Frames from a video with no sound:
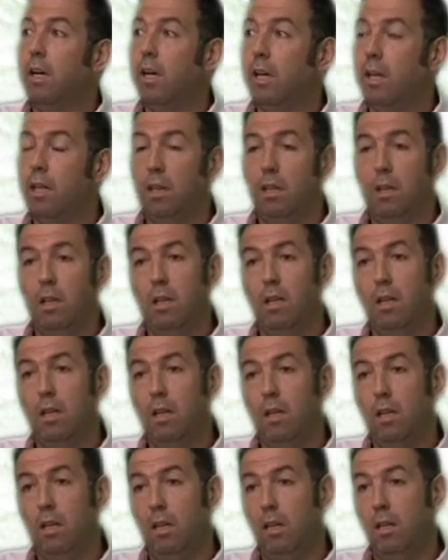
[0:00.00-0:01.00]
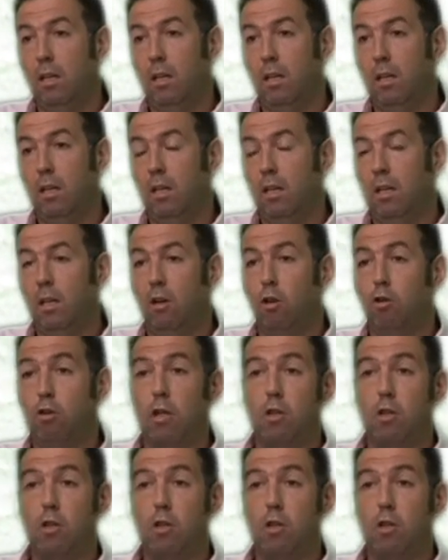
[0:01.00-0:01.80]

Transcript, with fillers: gente que los